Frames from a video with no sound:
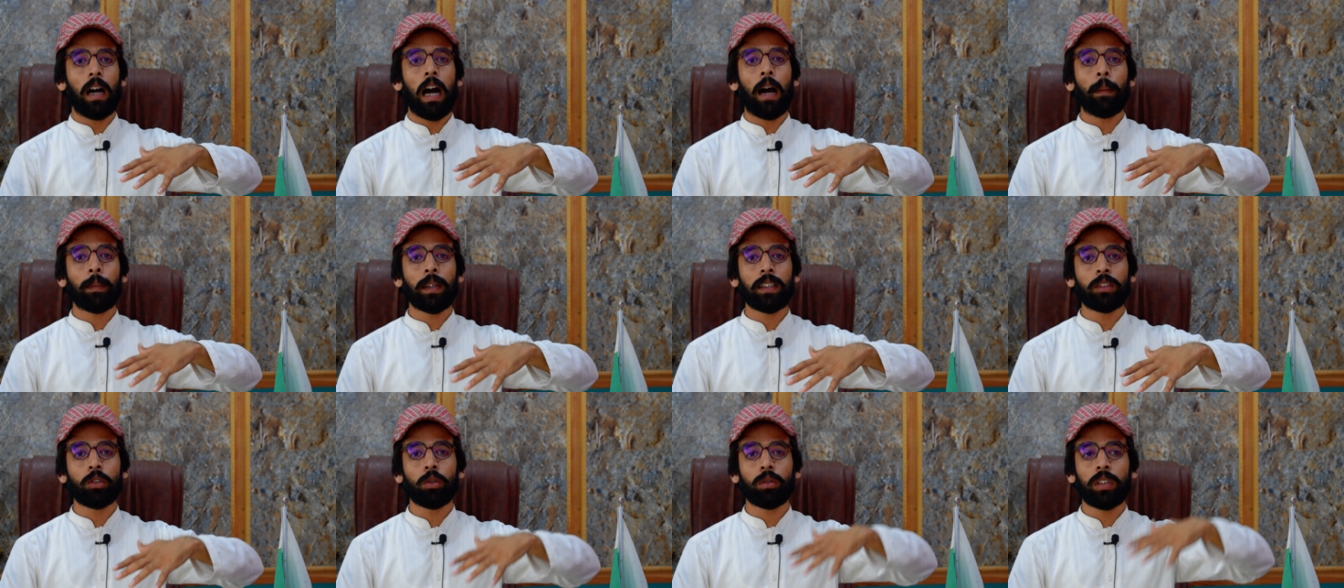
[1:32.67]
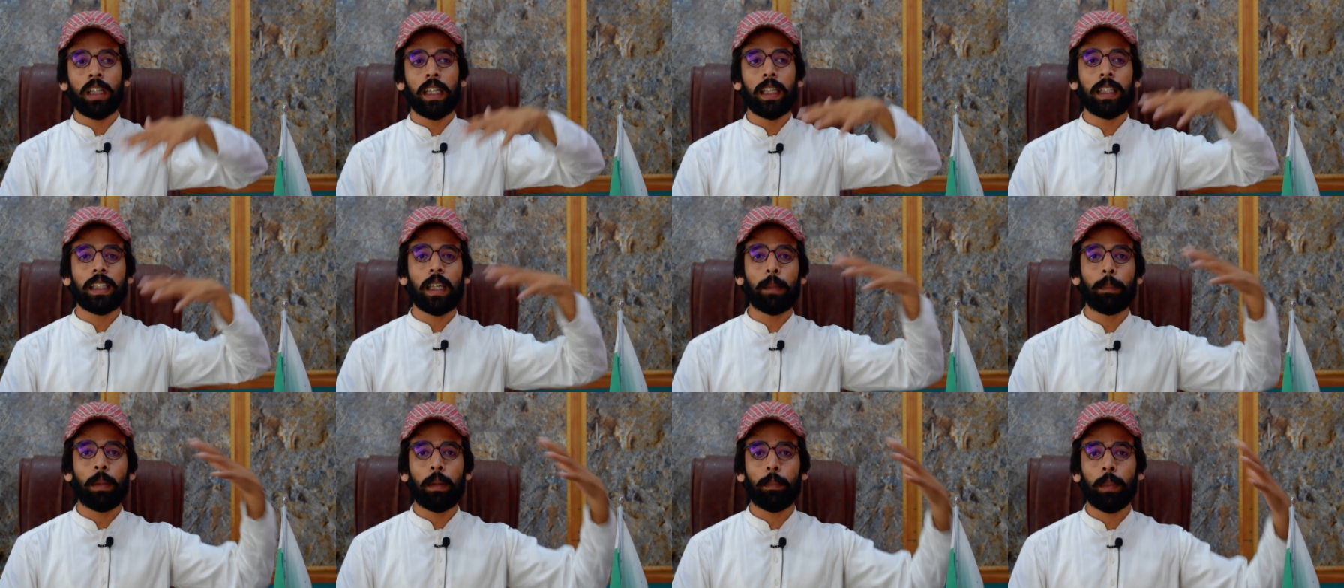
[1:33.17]
आपकी जो
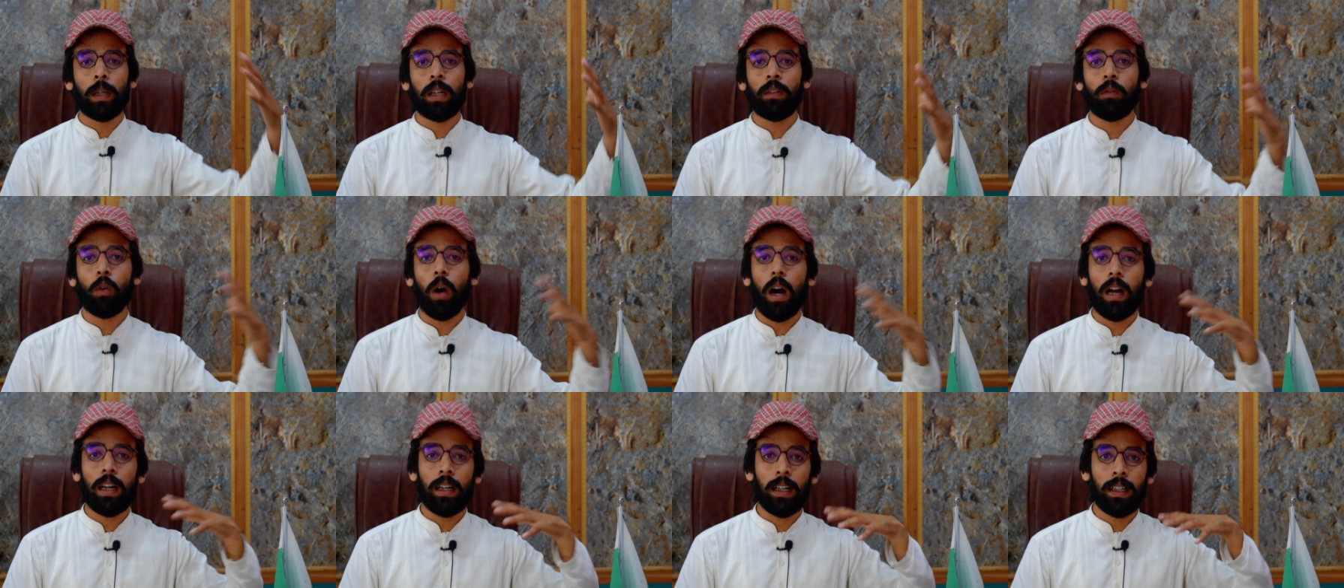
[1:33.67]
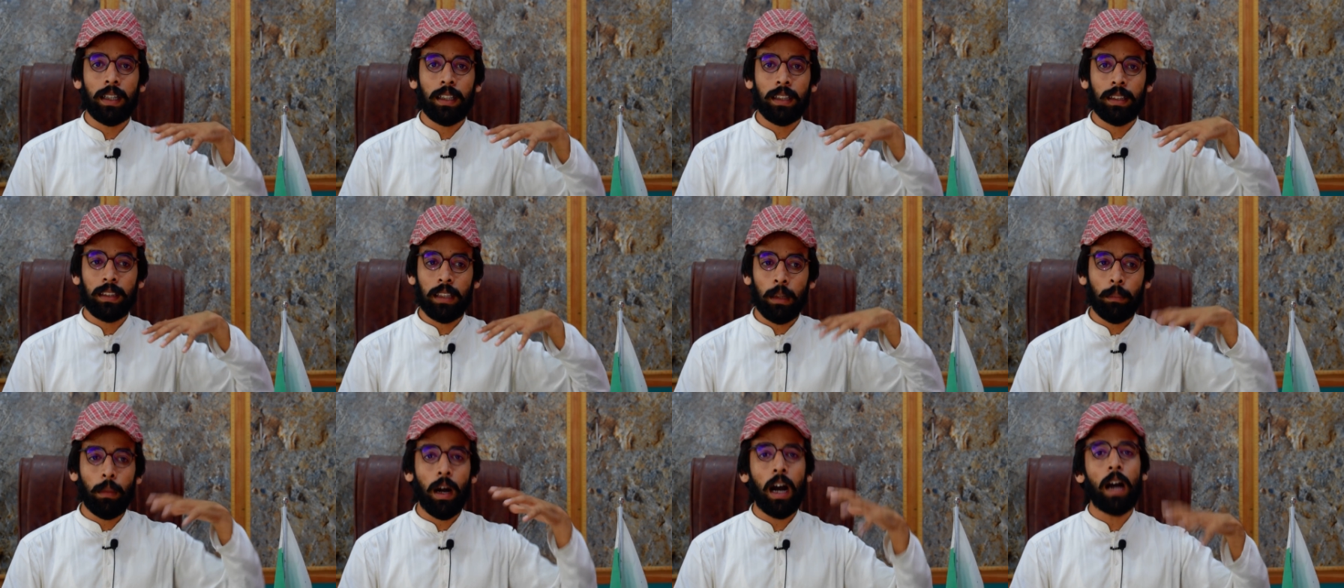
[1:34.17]
थेरी के पेपर है वो ऑलरेडी
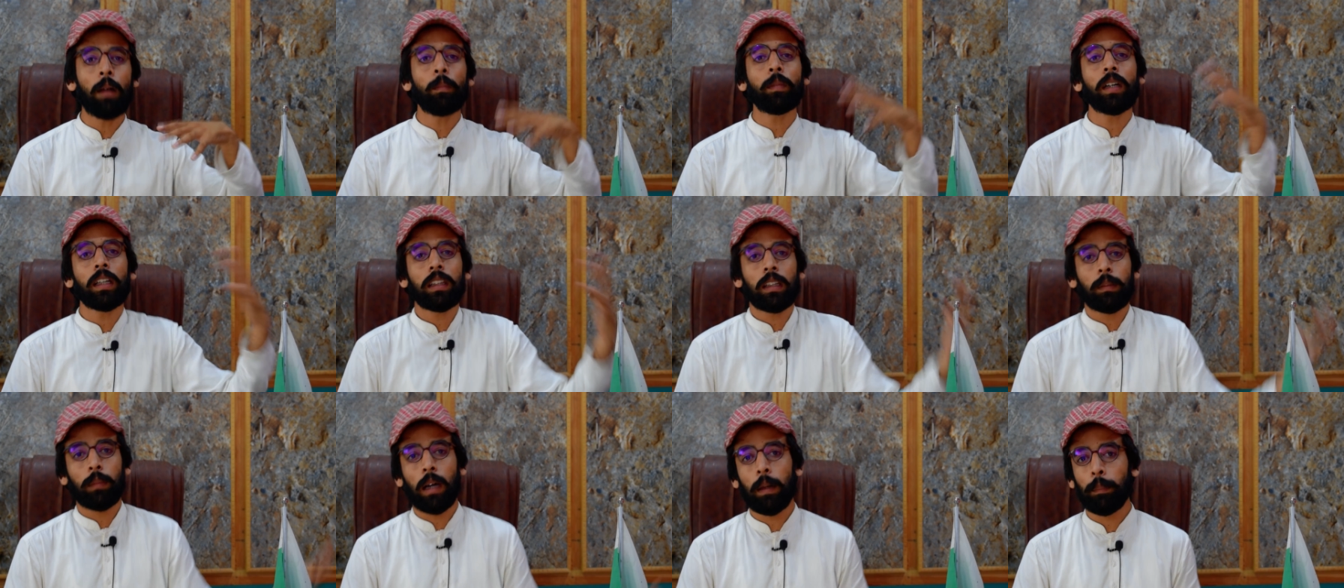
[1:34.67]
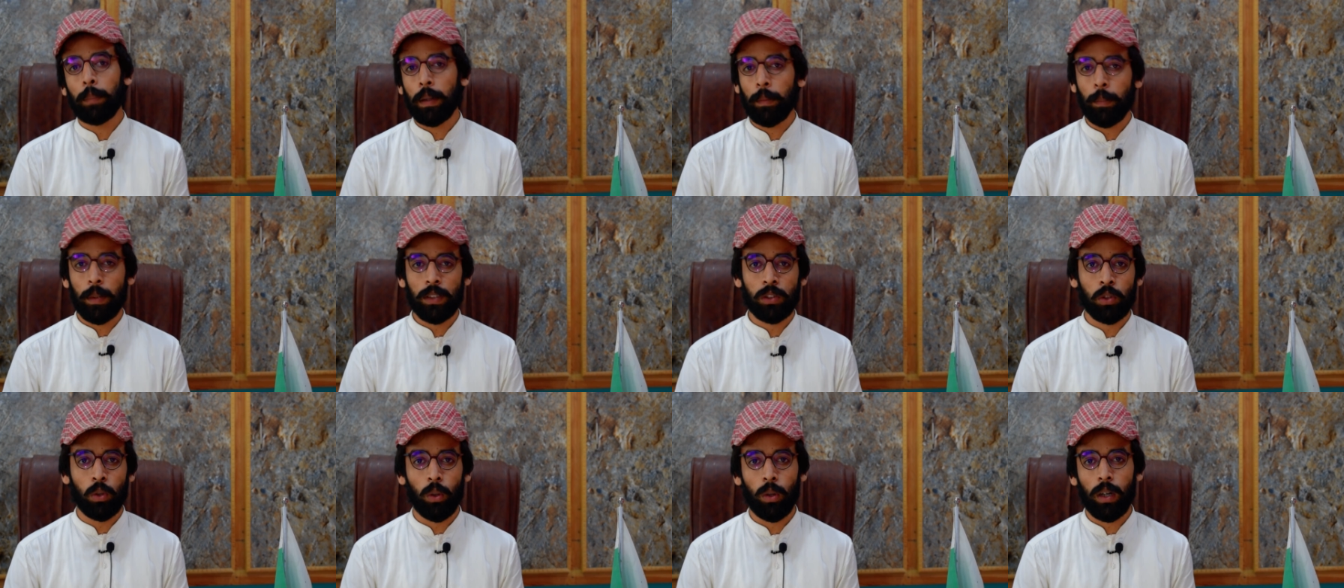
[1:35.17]
तमाम के तमाम
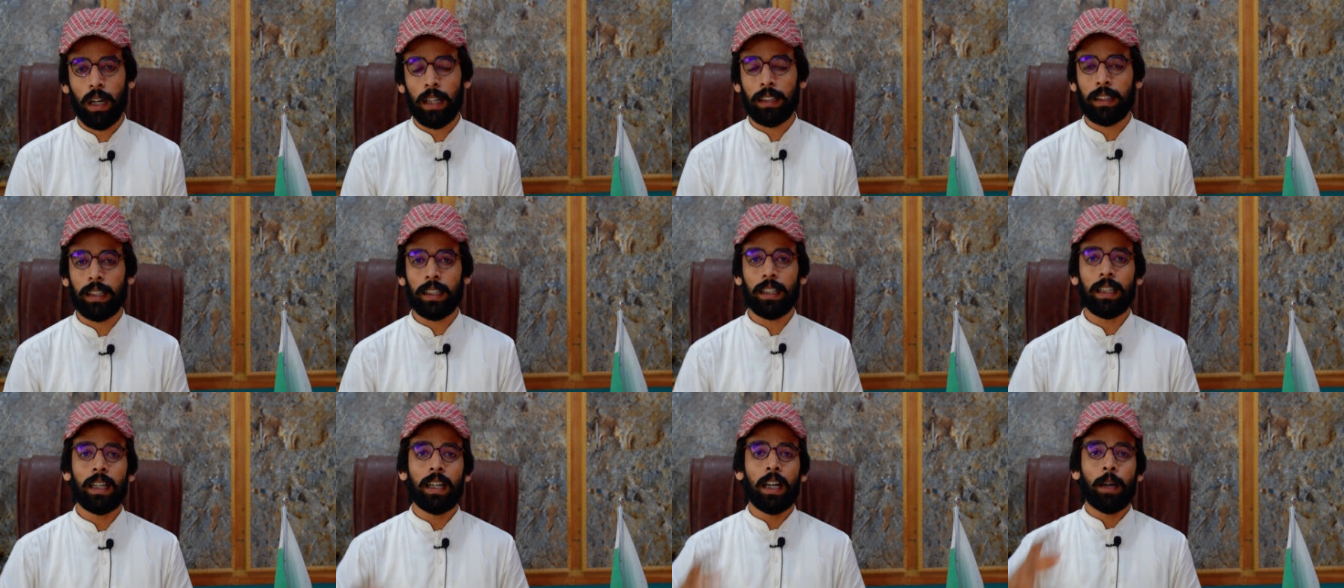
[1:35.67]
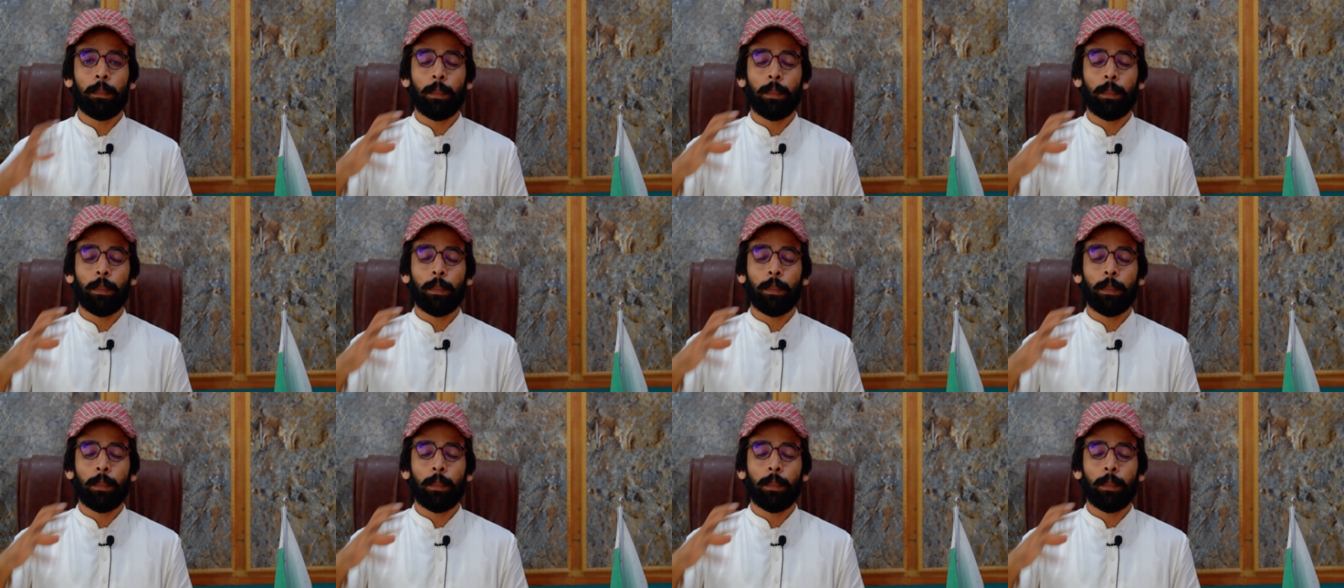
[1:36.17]
पेपर्स हो गए थे